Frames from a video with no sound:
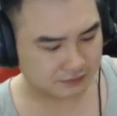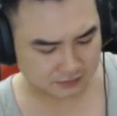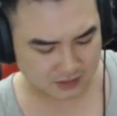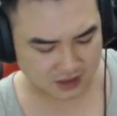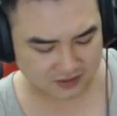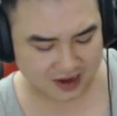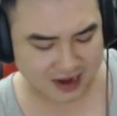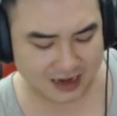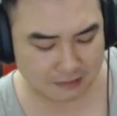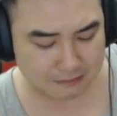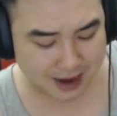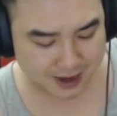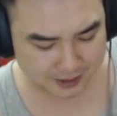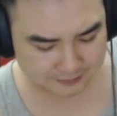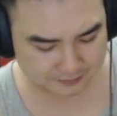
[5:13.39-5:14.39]
Nhưng mà khả năng
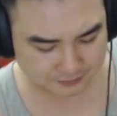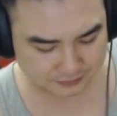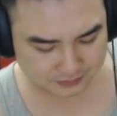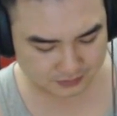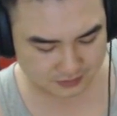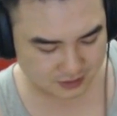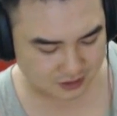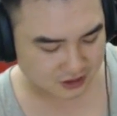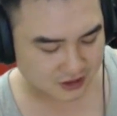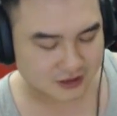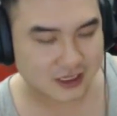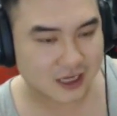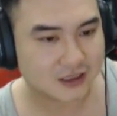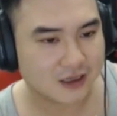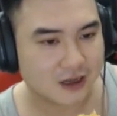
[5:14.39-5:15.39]
bắn, còn
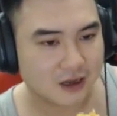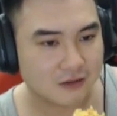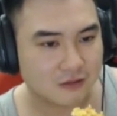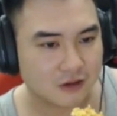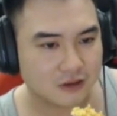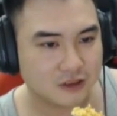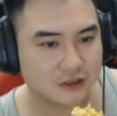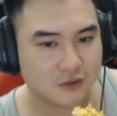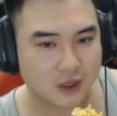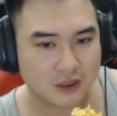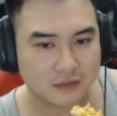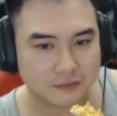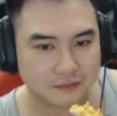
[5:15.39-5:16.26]
snack này là không có chiến thuật.